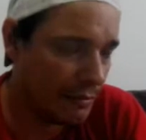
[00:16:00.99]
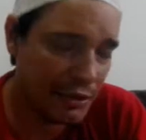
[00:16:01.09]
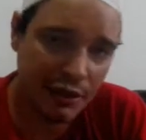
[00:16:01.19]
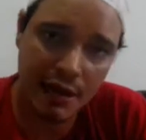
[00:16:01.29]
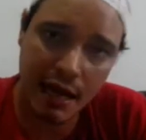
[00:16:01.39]

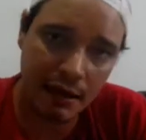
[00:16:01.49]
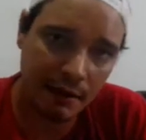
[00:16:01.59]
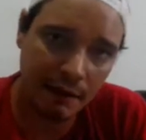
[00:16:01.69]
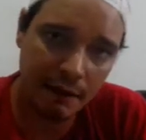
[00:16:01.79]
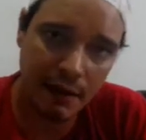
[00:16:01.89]
medir
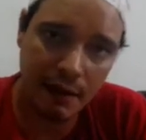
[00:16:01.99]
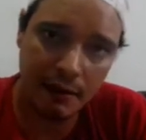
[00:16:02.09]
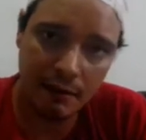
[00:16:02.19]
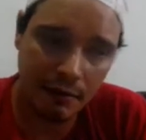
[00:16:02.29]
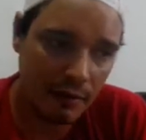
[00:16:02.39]
nada.
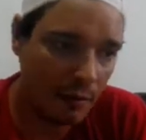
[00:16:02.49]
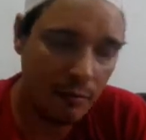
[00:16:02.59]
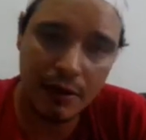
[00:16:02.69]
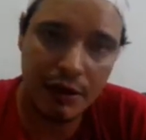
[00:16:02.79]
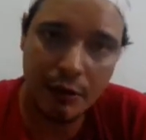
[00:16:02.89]
Tá? Não
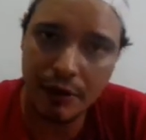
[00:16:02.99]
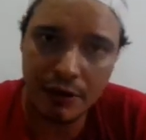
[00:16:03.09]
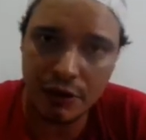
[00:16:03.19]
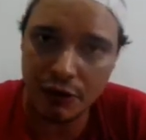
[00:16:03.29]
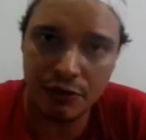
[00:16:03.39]
me deu
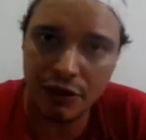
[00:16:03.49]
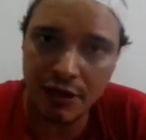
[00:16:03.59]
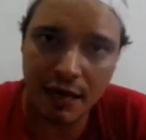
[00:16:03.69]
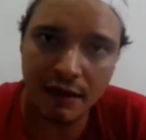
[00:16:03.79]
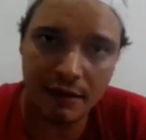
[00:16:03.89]
indício de
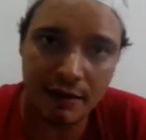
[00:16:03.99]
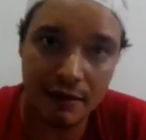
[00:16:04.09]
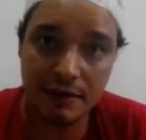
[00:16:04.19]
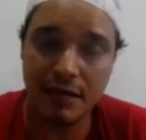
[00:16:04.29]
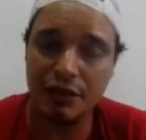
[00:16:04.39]
nada
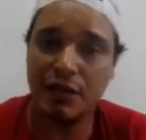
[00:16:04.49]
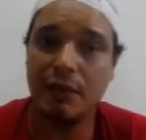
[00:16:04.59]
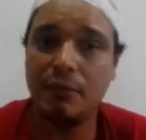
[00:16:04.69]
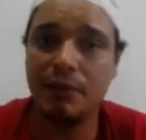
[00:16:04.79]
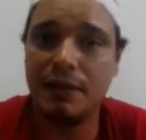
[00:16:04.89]
que esteja
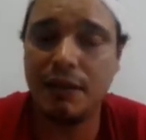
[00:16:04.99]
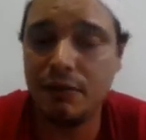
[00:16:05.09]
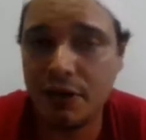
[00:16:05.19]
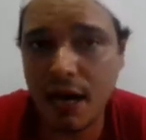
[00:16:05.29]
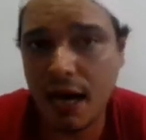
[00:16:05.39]

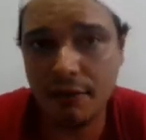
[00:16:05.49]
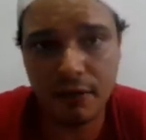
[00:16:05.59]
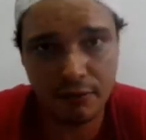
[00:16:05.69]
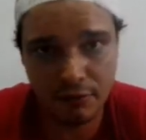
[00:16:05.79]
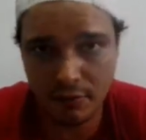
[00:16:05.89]
acontecendo de errado
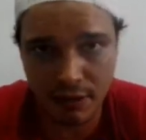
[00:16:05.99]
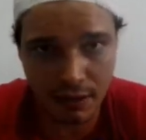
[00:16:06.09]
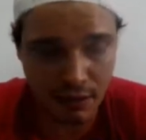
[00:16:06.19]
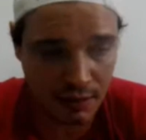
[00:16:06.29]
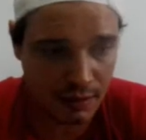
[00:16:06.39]
dentro do
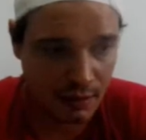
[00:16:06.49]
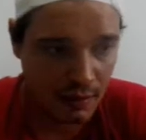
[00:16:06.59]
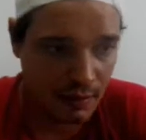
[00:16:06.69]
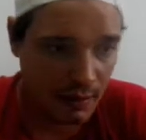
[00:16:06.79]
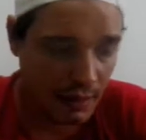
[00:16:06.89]
tanque.
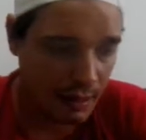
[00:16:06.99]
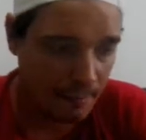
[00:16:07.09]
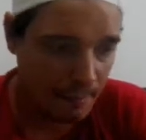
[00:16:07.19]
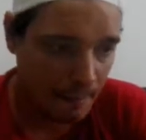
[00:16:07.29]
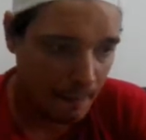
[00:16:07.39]

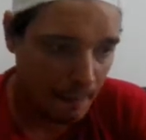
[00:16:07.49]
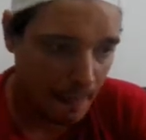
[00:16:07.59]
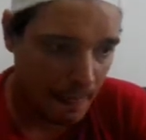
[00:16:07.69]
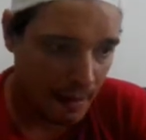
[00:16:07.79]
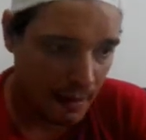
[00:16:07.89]
Tá?
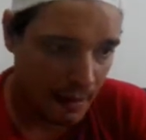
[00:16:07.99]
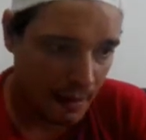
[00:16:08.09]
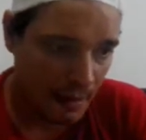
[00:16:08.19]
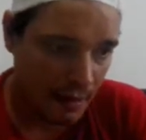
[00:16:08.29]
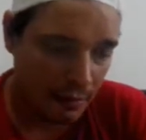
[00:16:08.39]

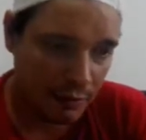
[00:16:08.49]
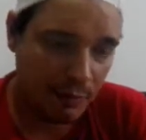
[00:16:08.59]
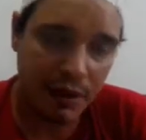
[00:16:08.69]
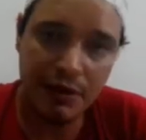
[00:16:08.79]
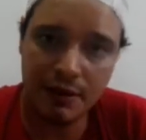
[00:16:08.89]
É, os
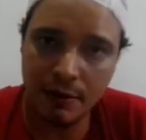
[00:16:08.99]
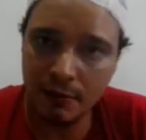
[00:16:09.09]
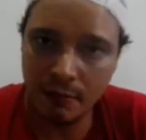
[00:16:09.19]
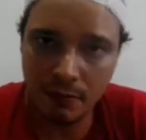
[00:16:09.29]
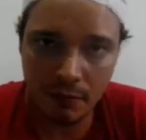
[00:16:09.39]
peixes
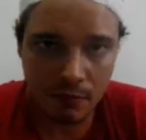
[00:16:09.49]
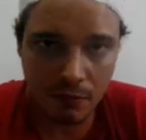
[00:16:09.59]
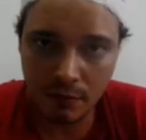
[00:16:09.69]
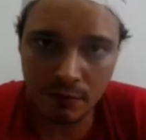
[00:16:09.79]
estão